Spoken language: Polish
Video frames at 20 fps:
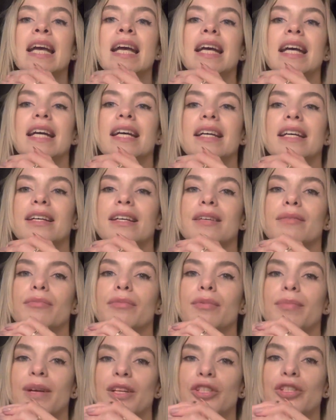e,
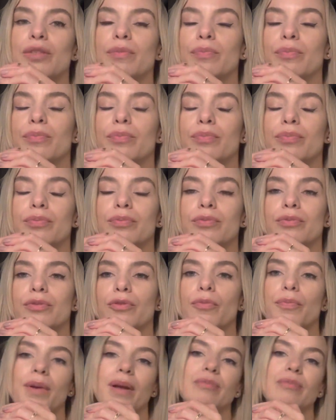bo bardziej
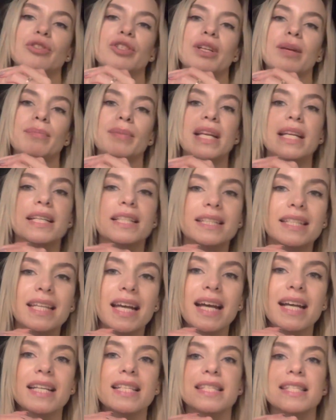skupiłam się na
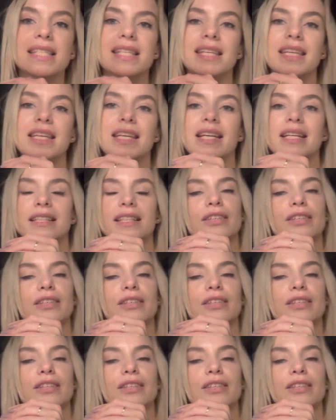pielęgnacji,